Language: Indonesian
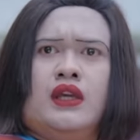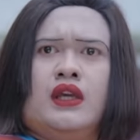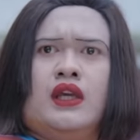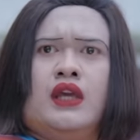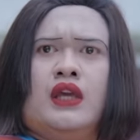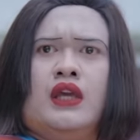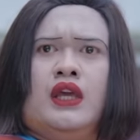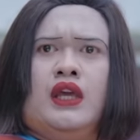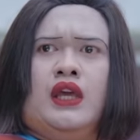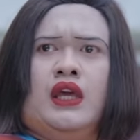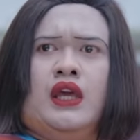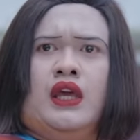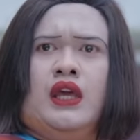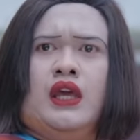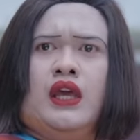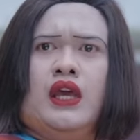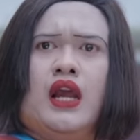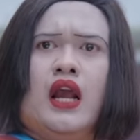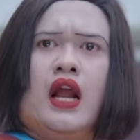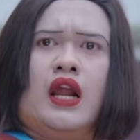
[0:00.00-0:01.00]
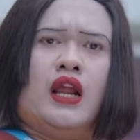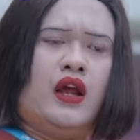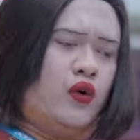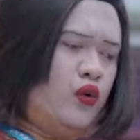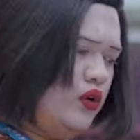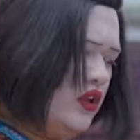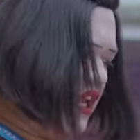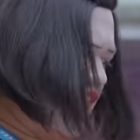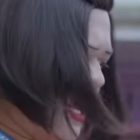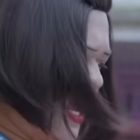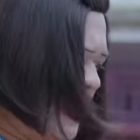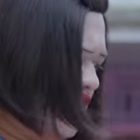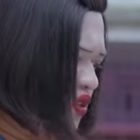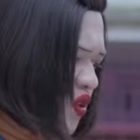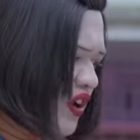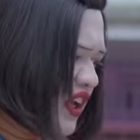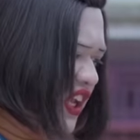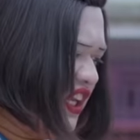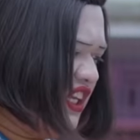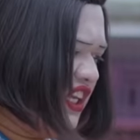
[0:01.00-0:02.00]
Ii, hak kuliahan
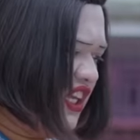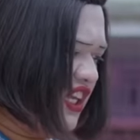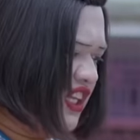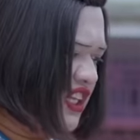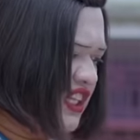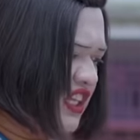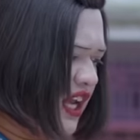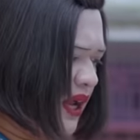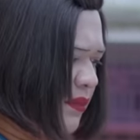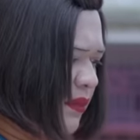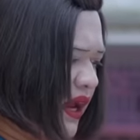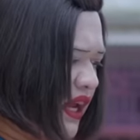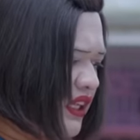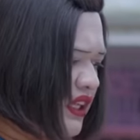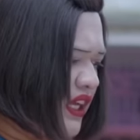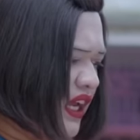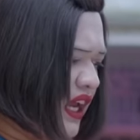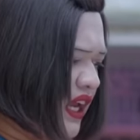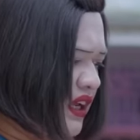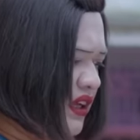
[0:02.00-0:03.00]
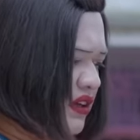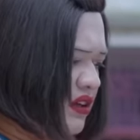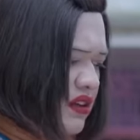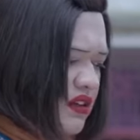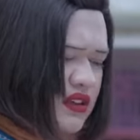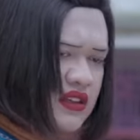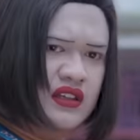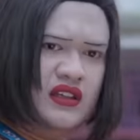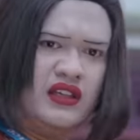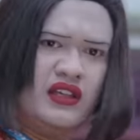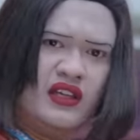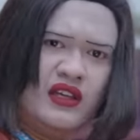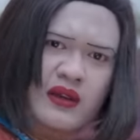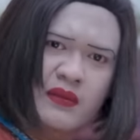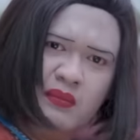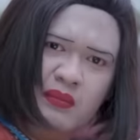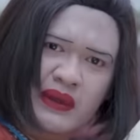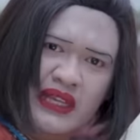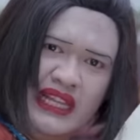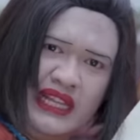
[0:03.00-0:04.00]
kok kayak gini gambarnya.
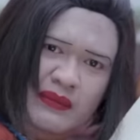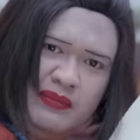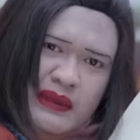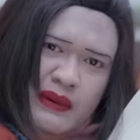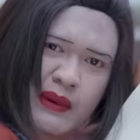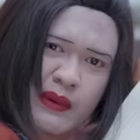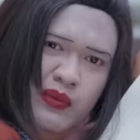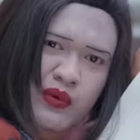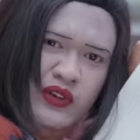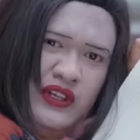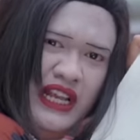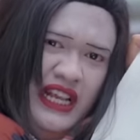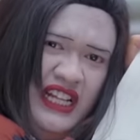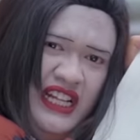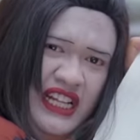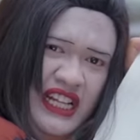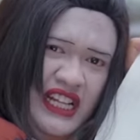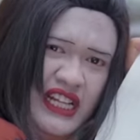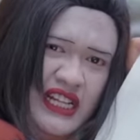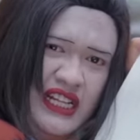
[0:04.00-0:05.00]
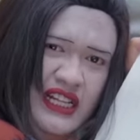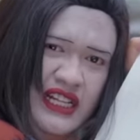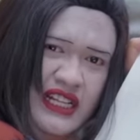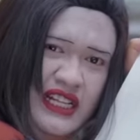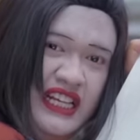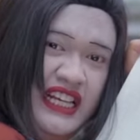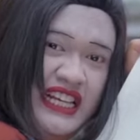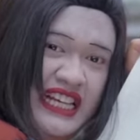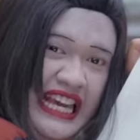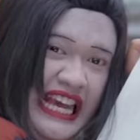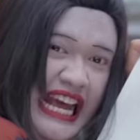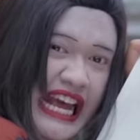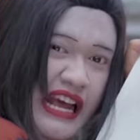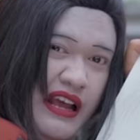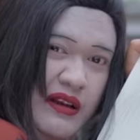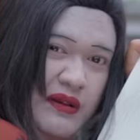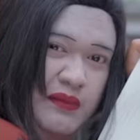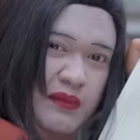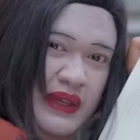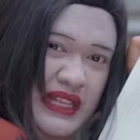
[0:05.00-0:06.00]
Mirip sama bunda ini. Iya,
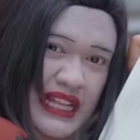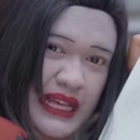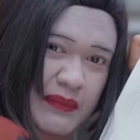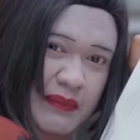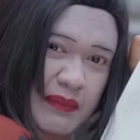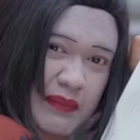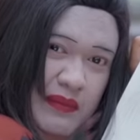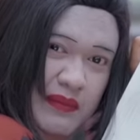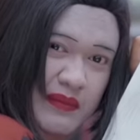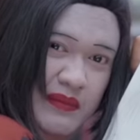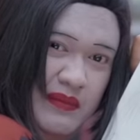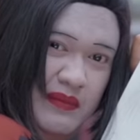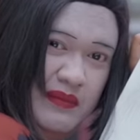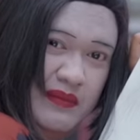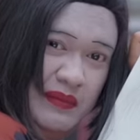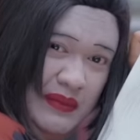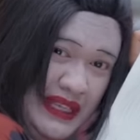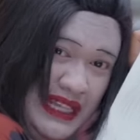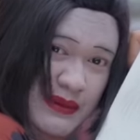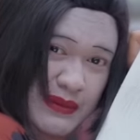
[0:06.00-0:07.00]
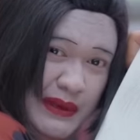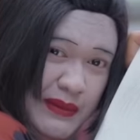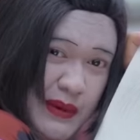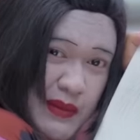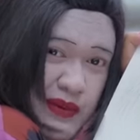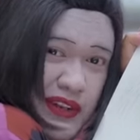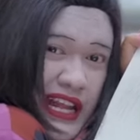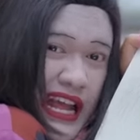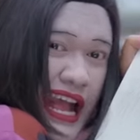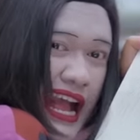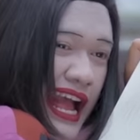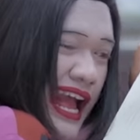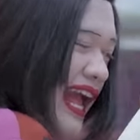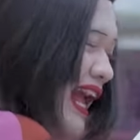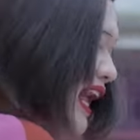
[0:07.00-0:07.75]
mirip. Mirip sama bunda.